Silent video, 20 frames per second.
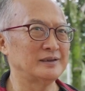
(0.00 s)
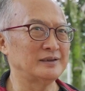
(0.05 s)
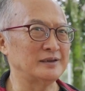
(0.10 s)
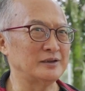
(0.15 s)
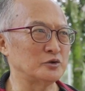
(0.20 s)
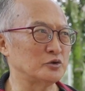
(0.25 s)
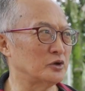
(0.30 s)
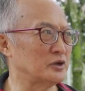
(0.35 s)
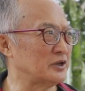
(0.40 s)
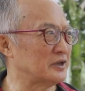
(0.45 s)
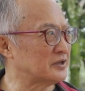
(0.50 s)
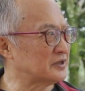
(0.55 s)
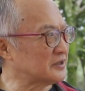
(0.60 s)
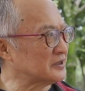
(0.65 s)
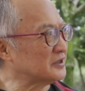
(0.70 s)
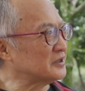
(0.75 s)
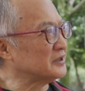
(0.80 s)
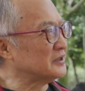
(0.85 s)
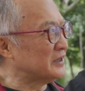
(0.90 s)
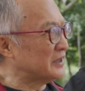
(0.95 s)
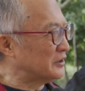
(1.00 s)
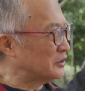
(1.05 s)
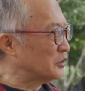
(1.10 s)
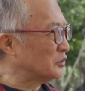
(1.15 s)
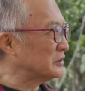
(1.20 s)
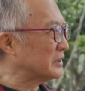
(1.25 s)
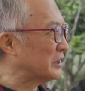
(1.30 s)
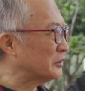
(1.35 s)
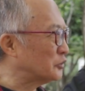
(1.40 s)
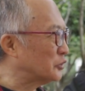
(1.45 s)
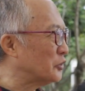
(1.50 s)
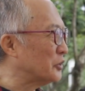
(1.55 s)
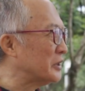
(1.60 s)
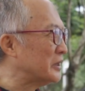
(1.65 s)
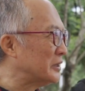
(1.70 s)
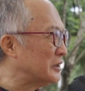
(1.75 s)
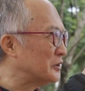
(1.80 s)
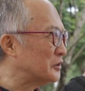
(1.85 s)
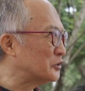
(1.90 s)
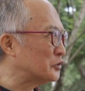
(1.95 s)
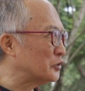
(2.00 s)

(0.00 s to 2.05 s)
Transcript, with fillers: 你说你40年都在退